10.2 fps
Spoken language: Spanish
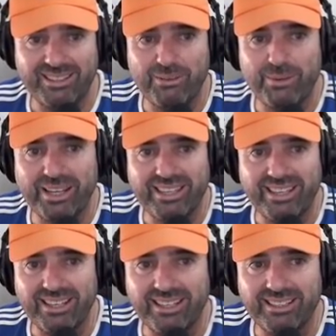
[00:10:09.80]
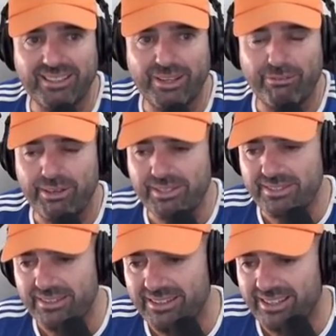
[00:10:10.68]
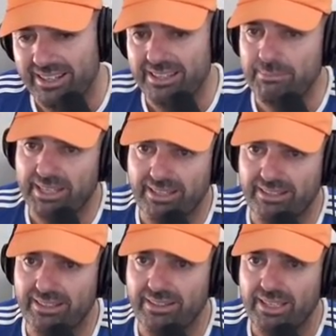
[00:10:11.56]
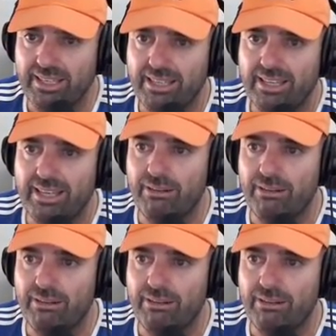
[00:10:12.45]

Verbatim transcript: cómo queda NeoFitch. Aquí me encanta. El